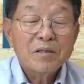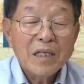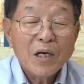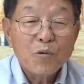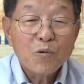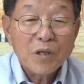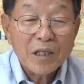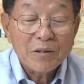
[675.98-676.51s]

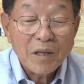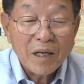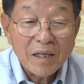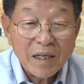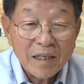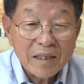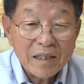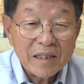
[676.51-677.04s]
세우게 될
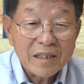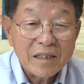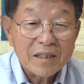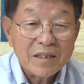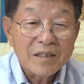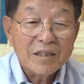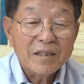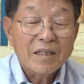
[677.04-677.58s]
날이 있을
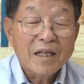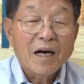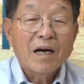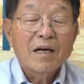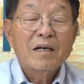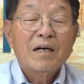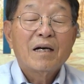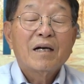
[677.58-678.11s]

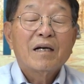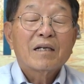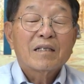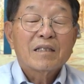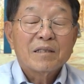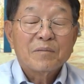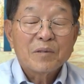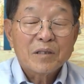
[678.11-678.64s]
것이다.
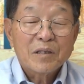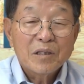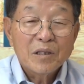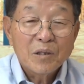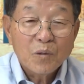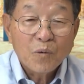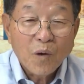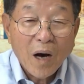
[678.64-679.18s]
그러면
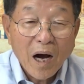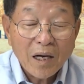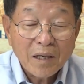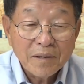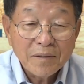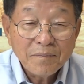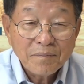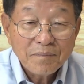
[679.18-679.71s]
그
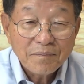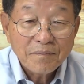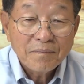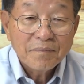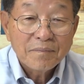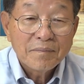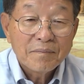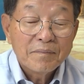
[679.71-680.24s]
왕은
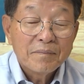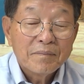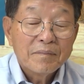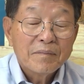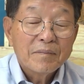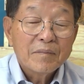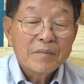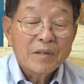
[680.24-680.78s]

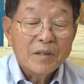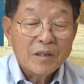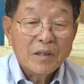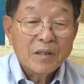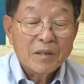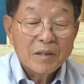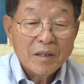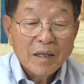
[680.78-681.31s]

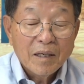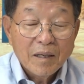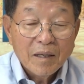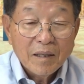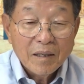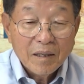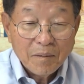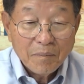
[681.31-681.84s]
너희
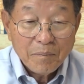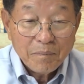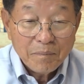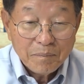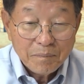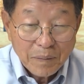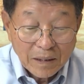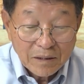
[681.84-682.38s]
어,
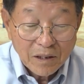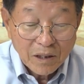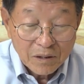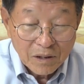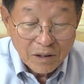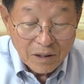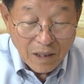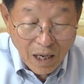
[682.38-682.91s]

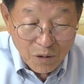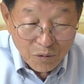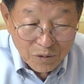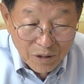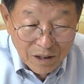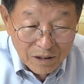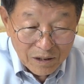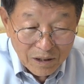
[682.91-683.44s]
백성들
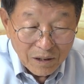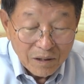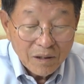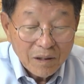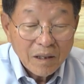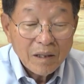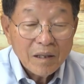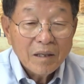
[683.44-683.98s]
가운데서
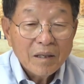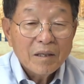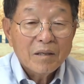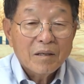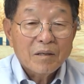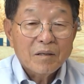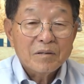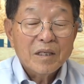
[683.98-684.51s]

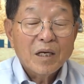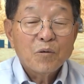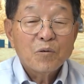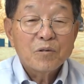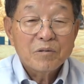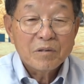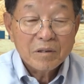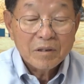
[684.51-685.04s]
어,
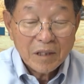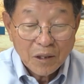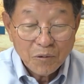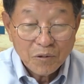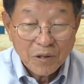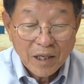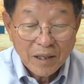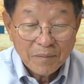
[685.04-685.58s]
세울
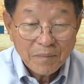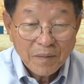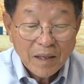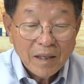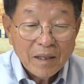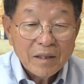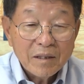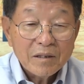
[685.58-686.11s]
세우되
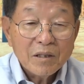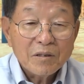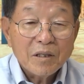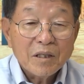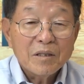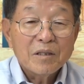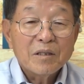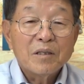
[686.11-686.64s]

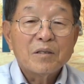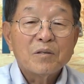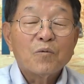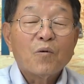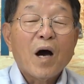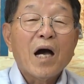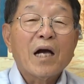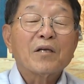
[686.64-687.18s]
첫째는
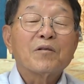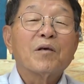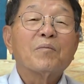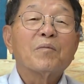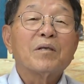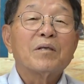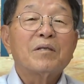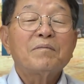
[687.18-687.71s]
왕이
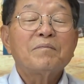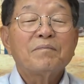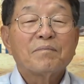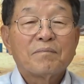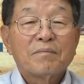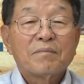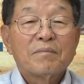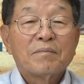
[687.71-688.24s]
되면은
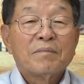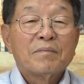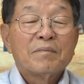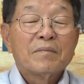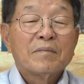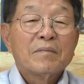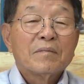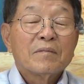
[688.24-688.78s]

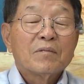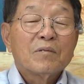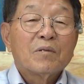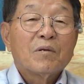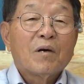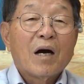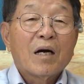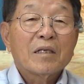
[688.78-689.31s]

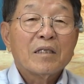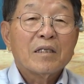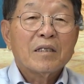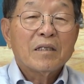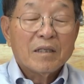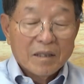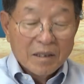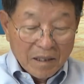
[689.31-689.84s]
왕이